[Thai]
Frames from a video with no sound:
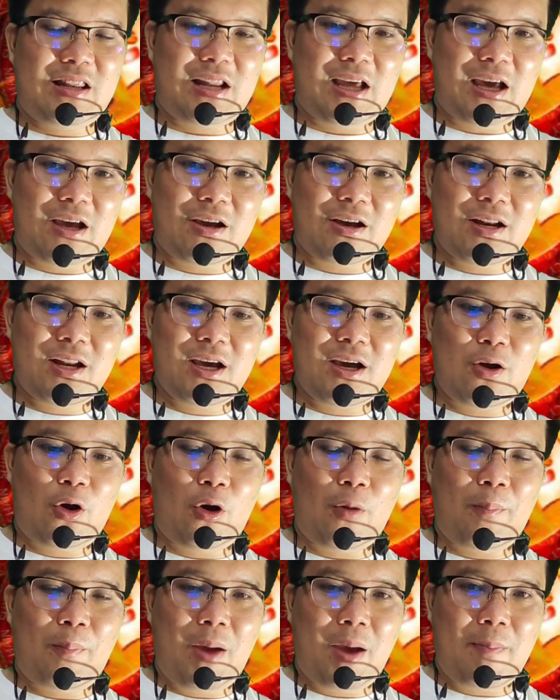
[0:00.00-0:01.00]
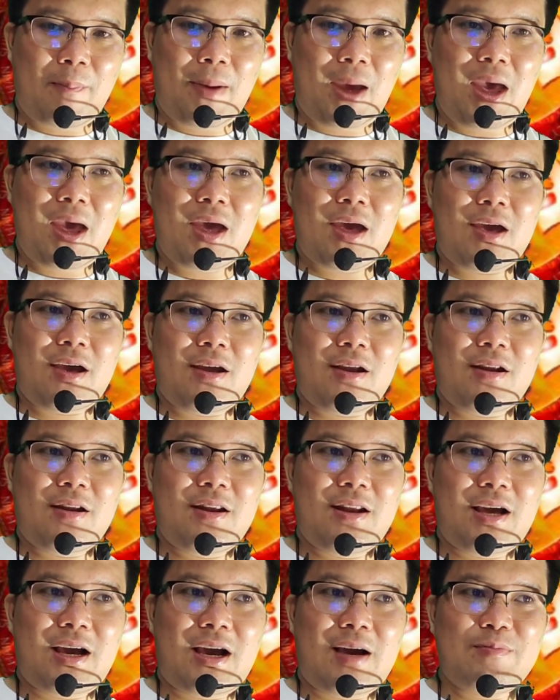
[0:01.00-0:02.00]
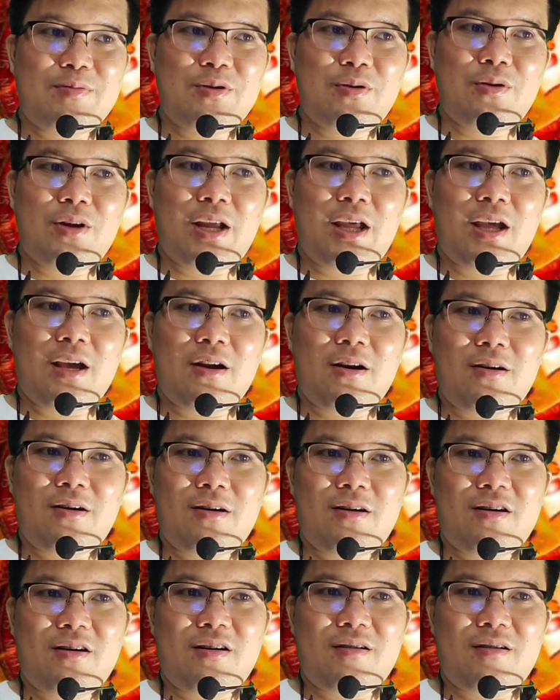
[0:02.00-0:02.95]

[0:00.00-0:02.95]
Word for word: และก็เรื่องของเปเป้นะครับ ช่วงนี้ก็